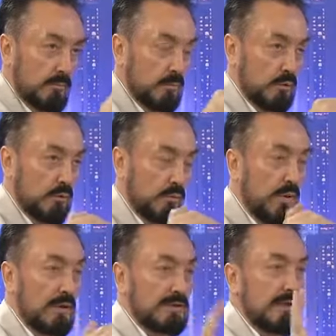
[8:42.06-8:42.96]
Çünkü
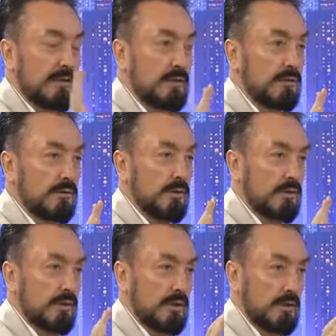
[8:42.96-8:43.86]
Boğaz kenarında
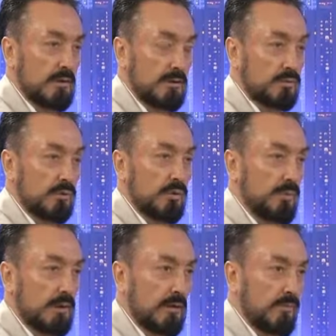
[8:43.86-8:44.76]
olacağını söylüyor
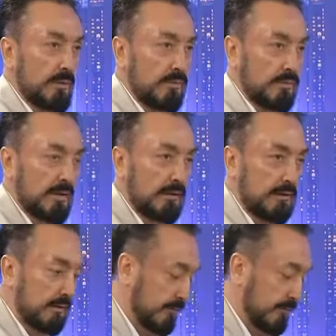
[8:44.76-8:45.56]
Peygamberimiz Mehdi'nin.